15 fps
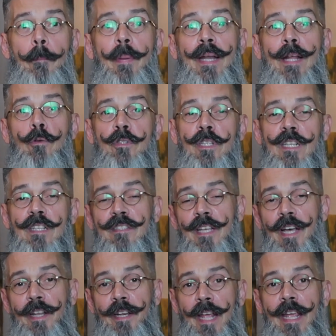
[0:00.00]
para
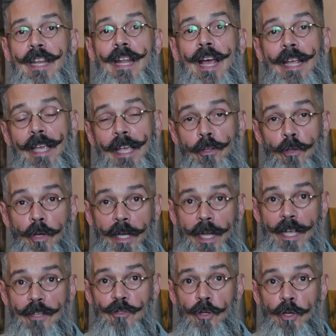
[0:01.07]
utilizar en aquellos
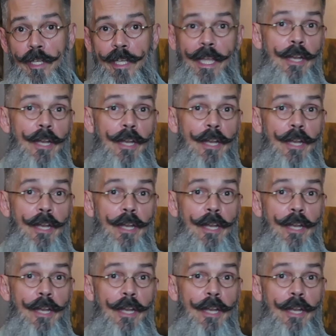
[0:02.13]
casos